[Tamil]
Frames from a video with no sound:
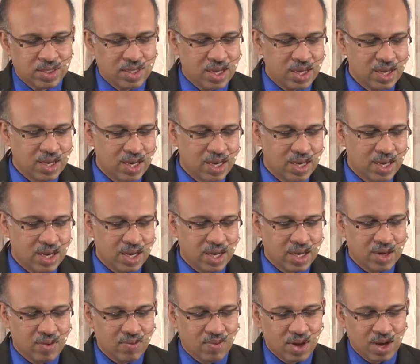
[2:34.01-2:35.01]
செய்ய
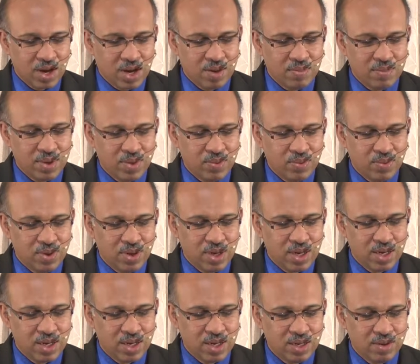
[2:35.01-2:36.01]
எனக்கு வல்லமை
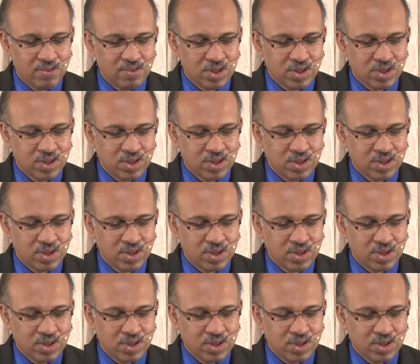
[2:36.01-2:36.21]
உண்டென்று